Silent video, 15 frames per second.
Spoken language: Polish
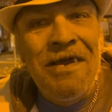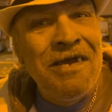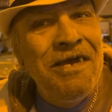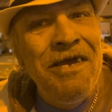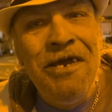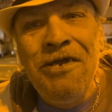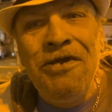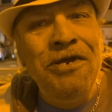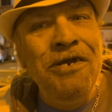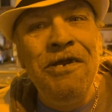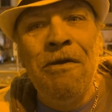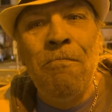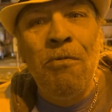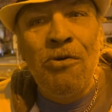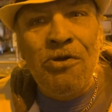Gici
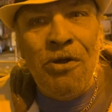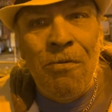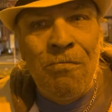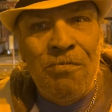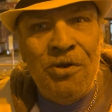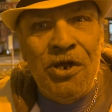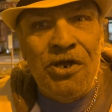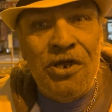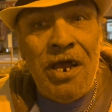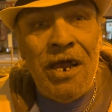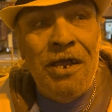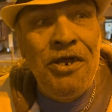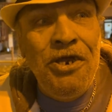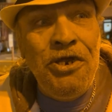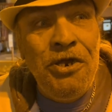nie muszą przestrzegać,
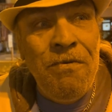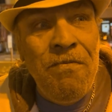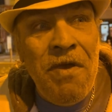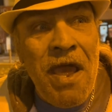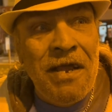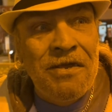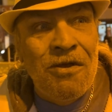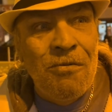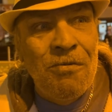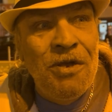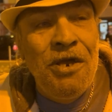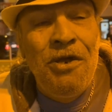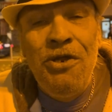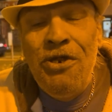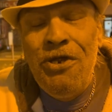gici wiedzą,
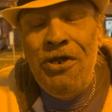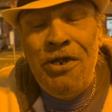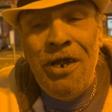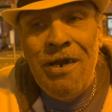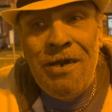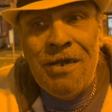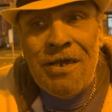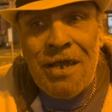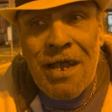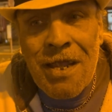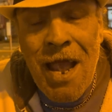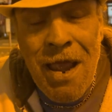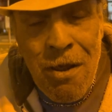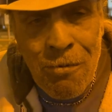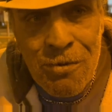gici się nie
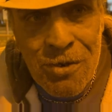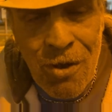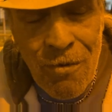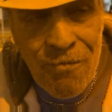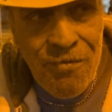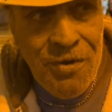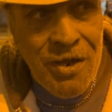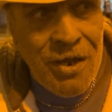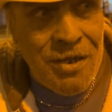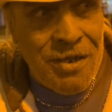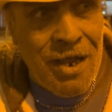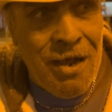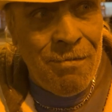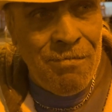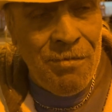zadają z konfidentami.